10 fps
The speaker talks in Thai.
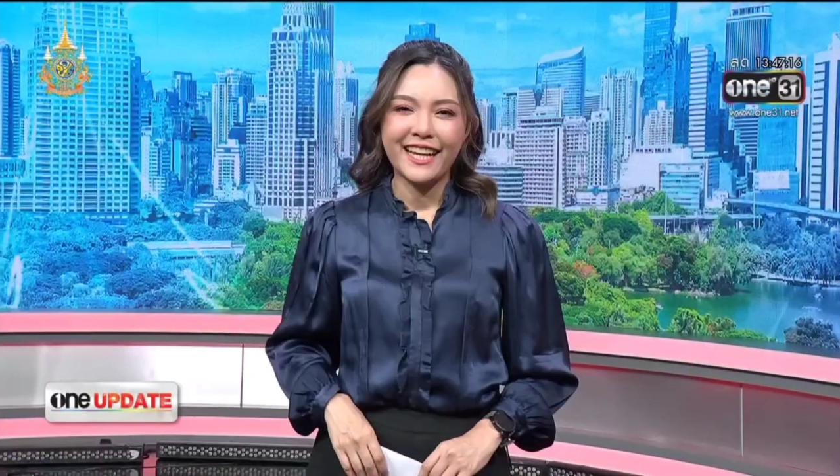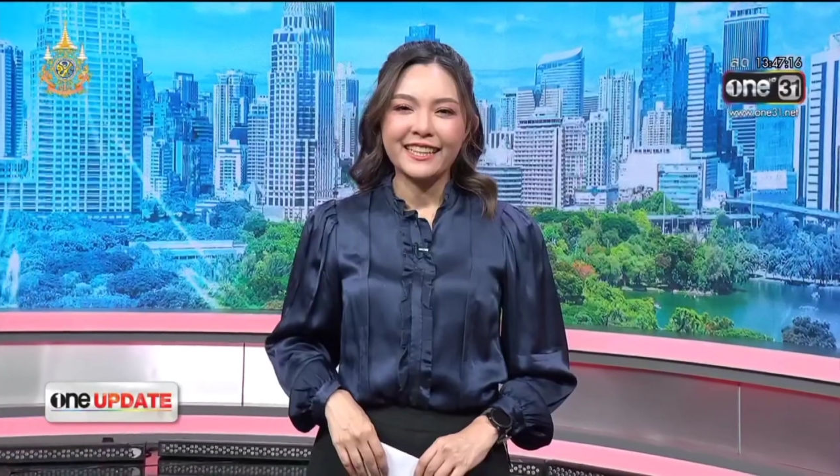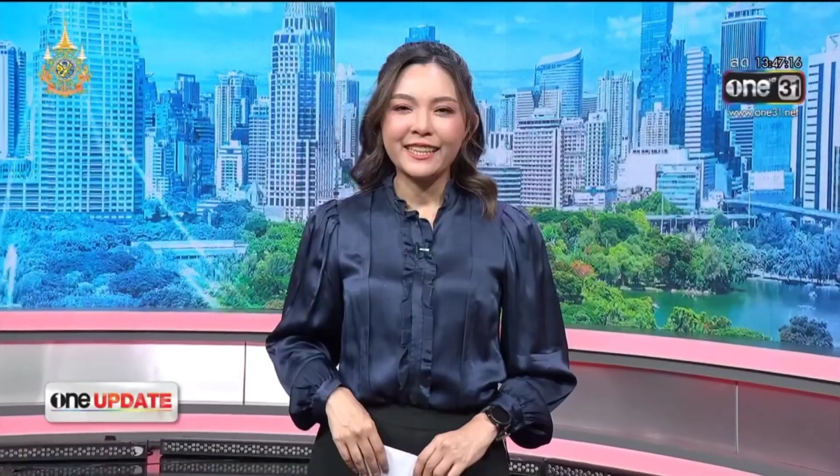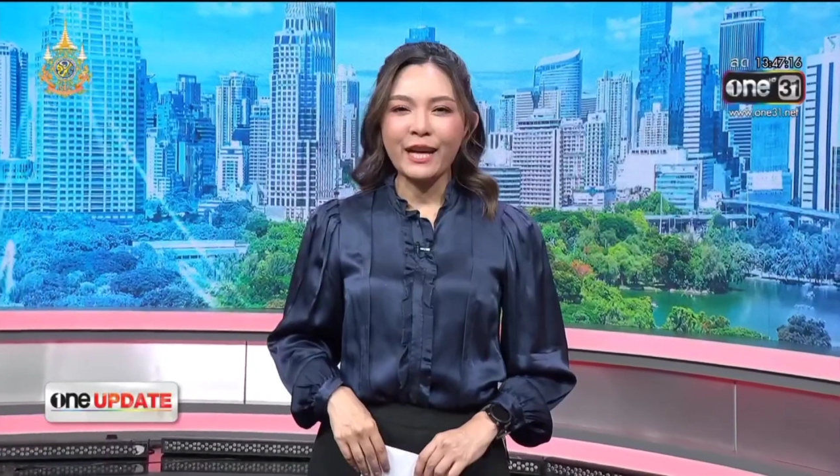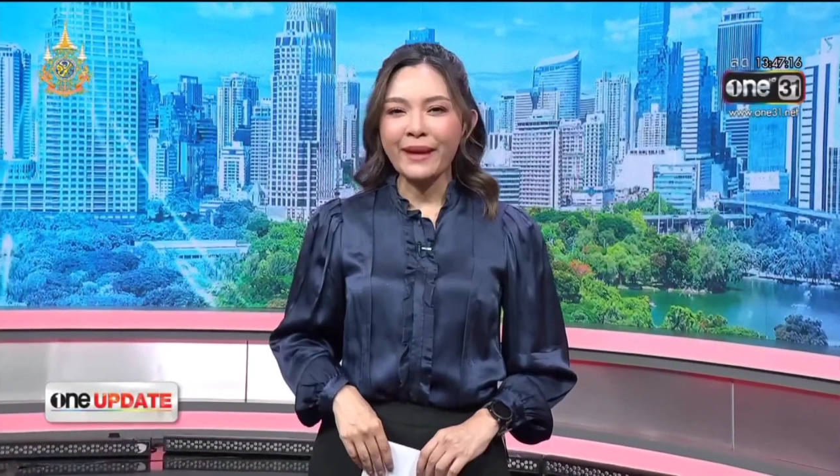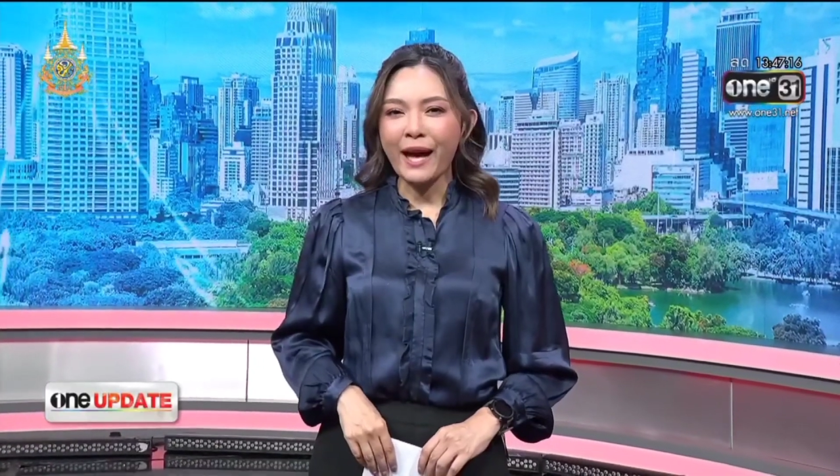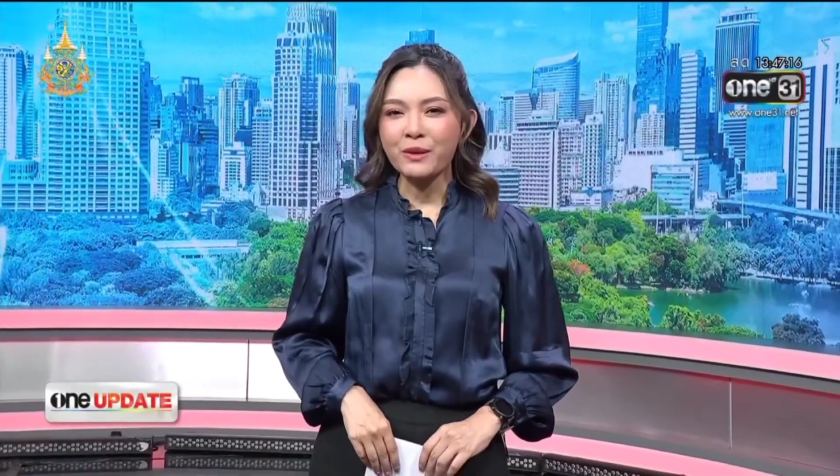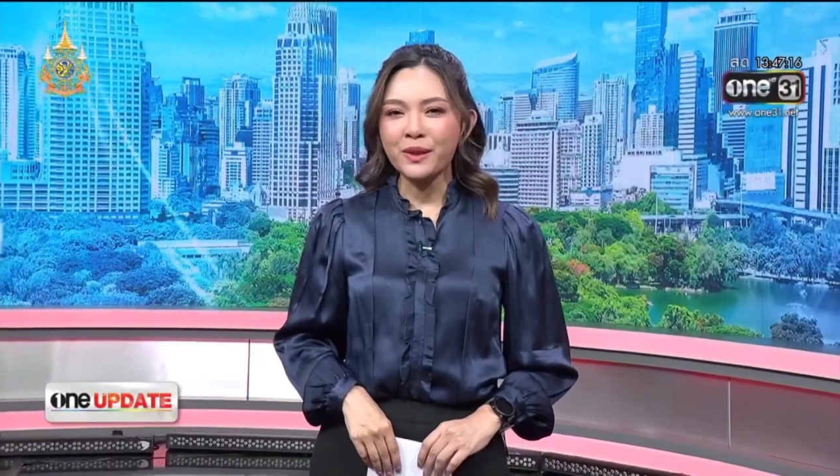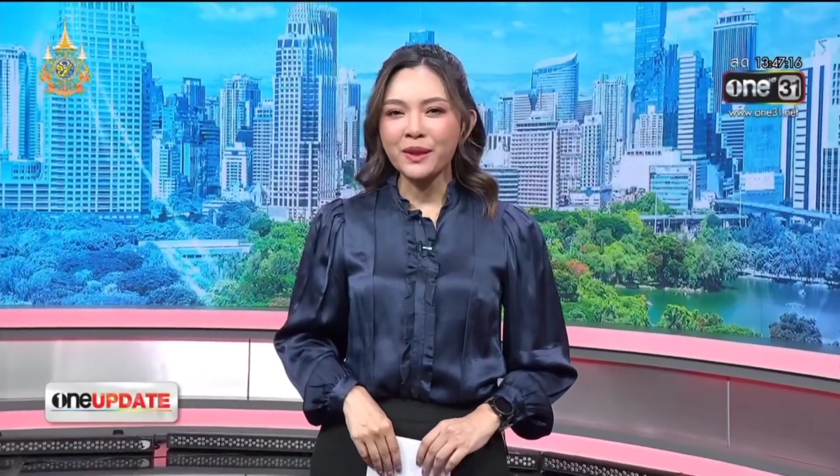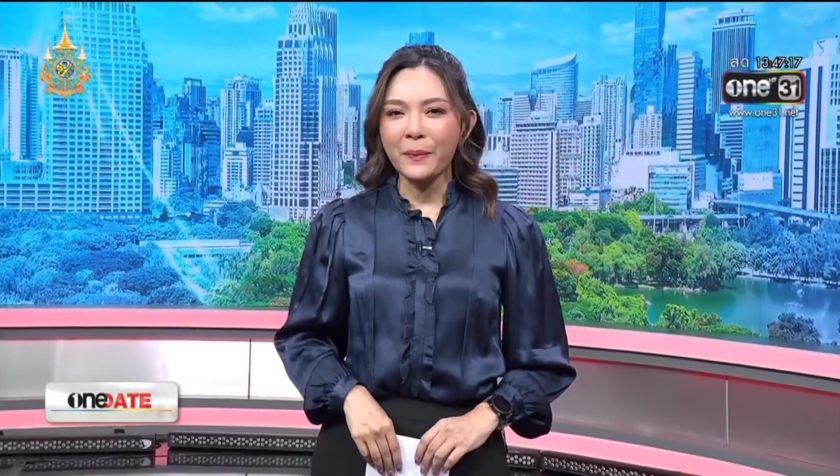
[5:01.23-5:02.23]
ติดตามข่าวช่วง
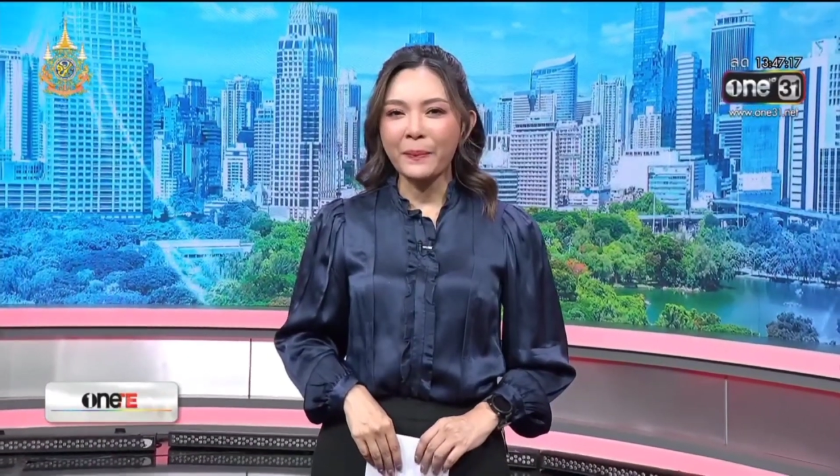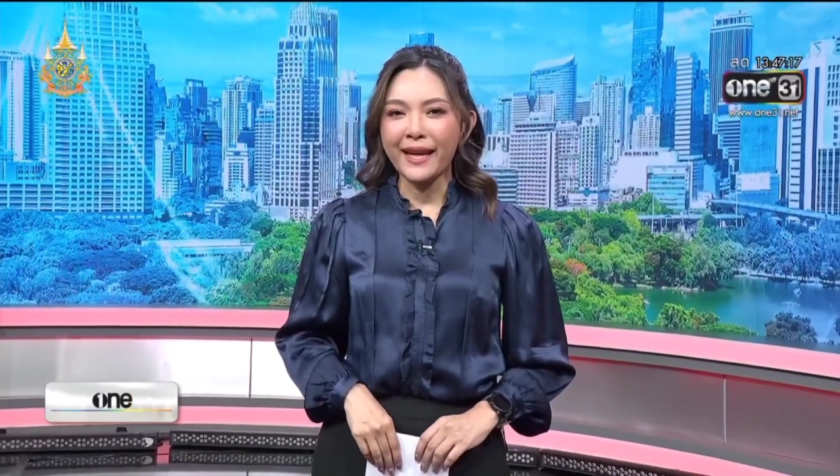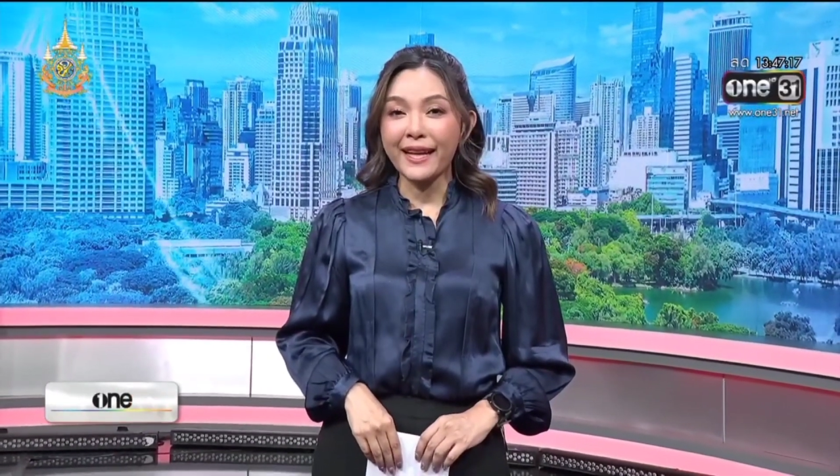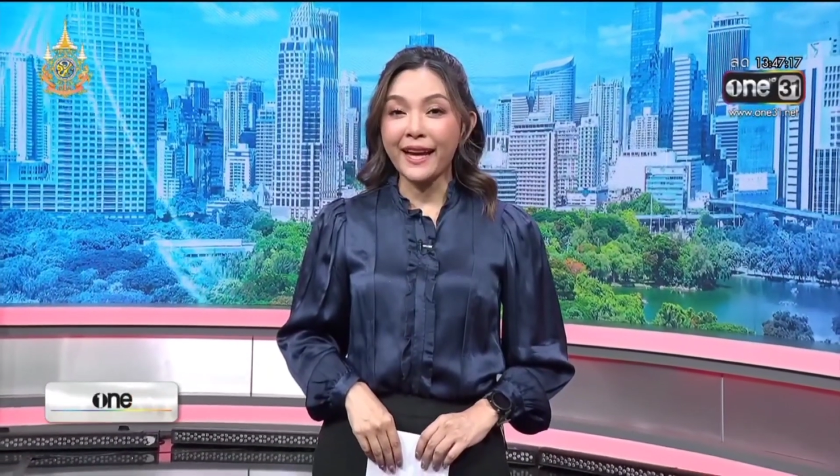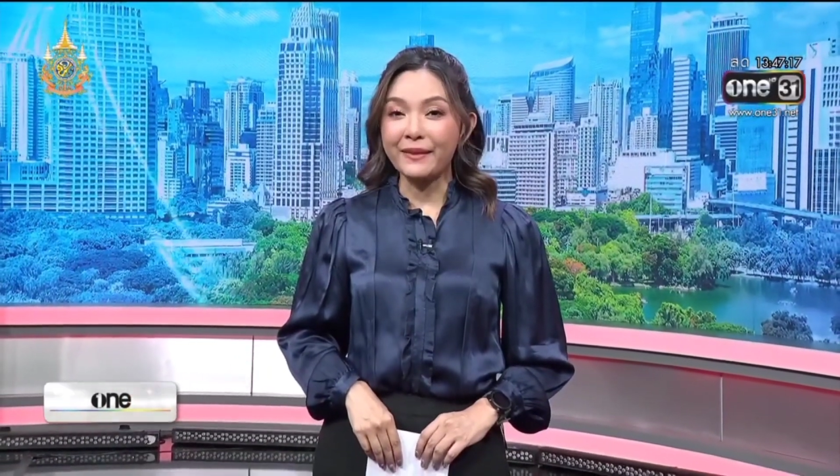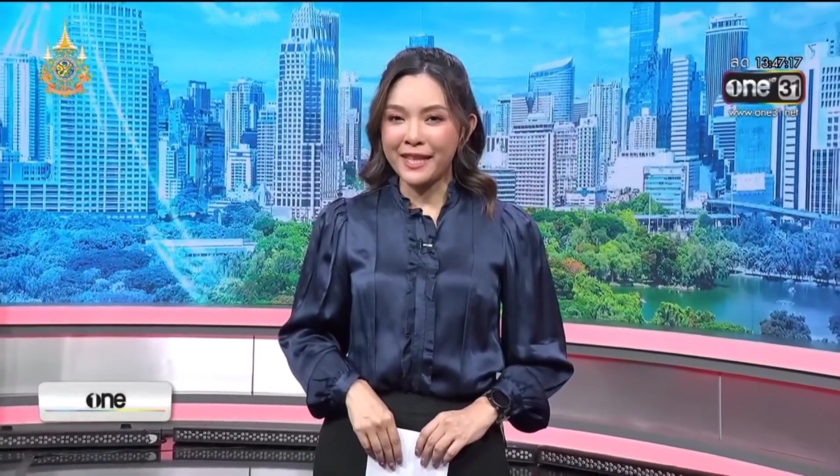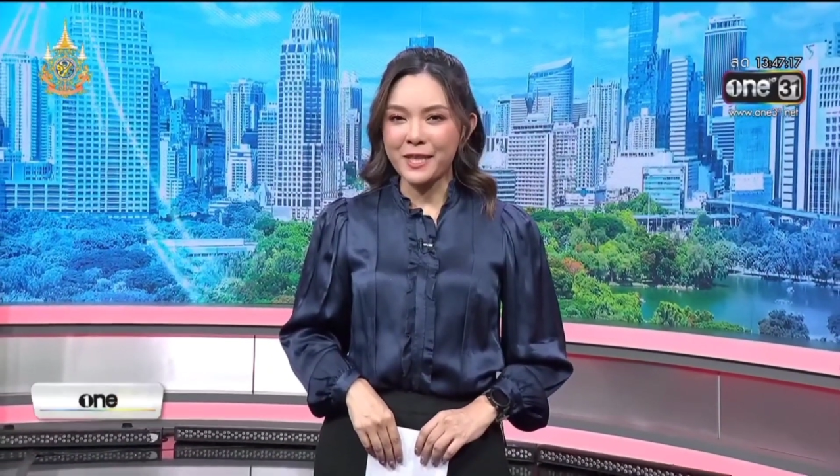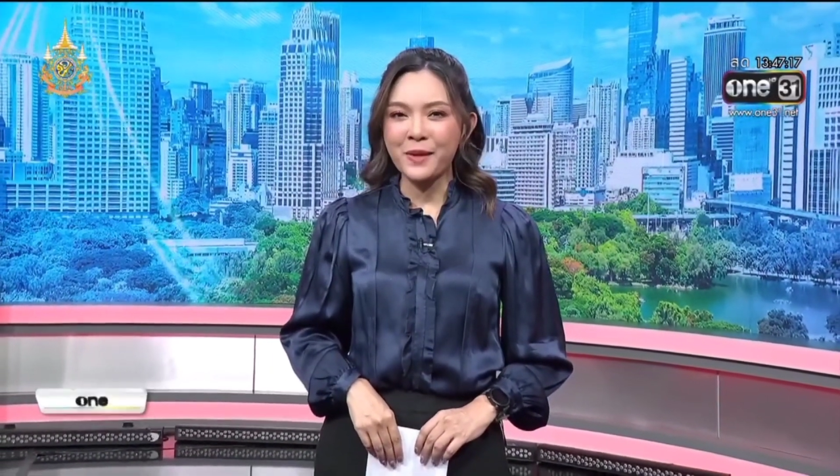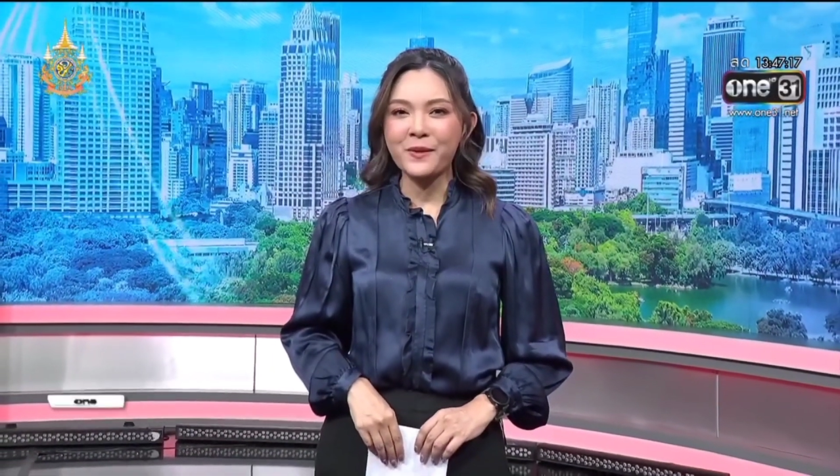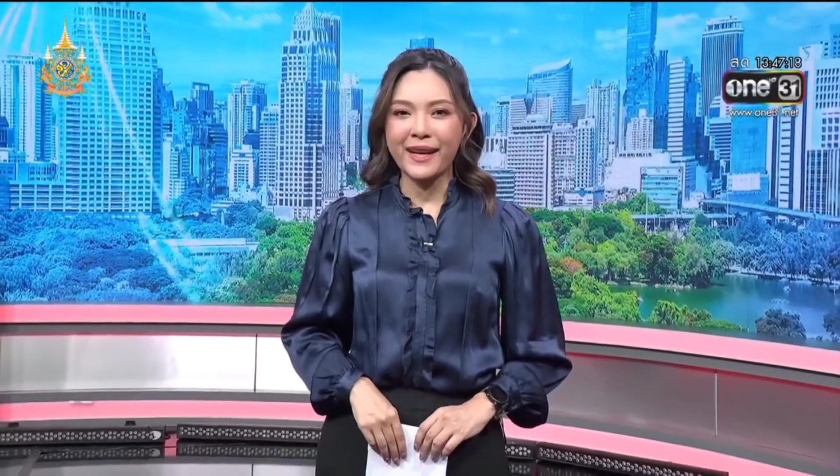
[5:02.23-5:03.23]
ต่อไปในข่าวเย็นช่อง
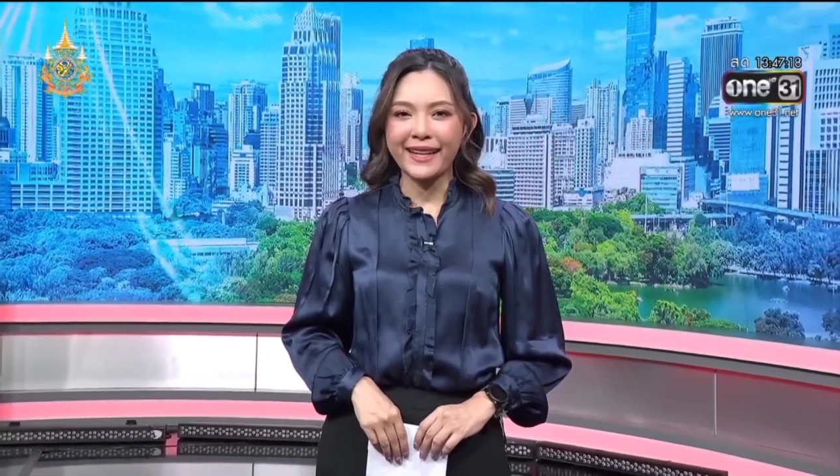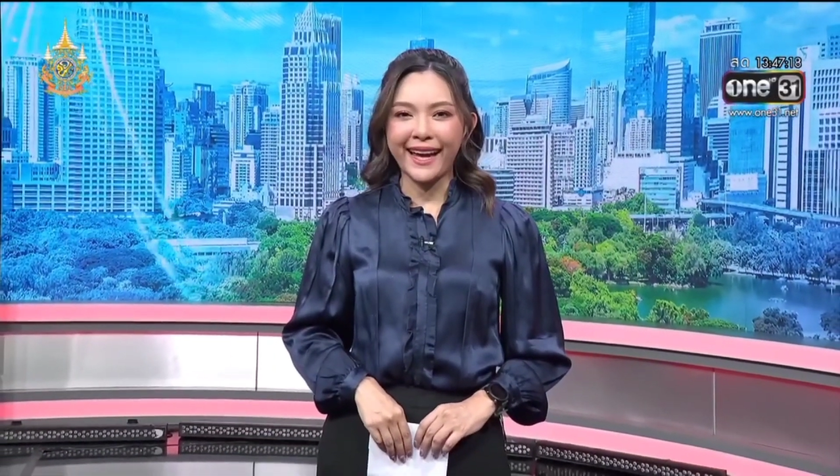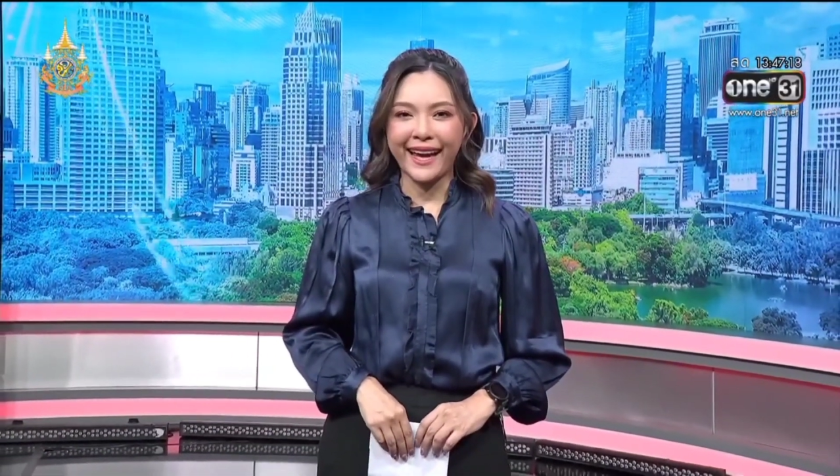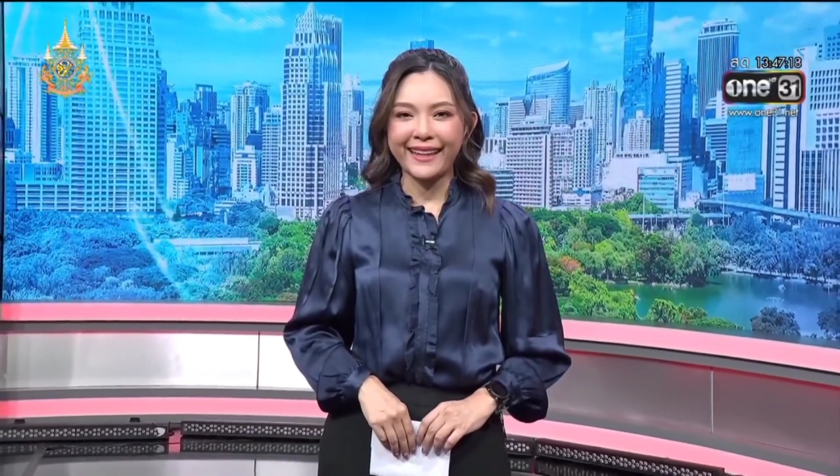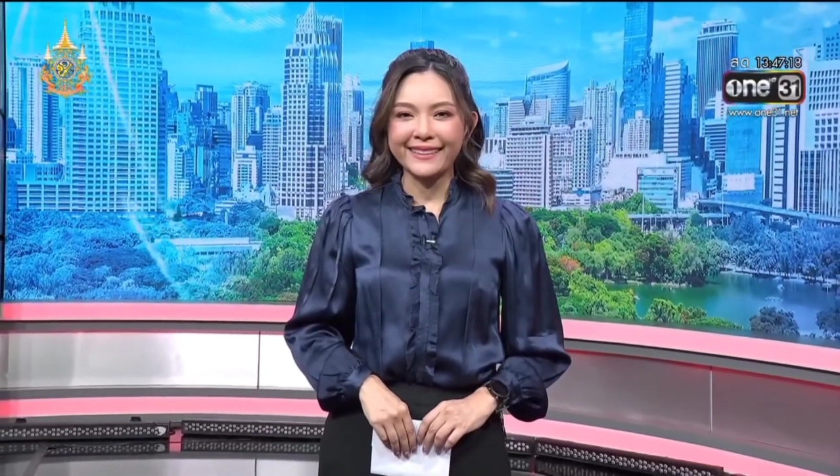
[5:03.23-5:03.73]
วันค่ะ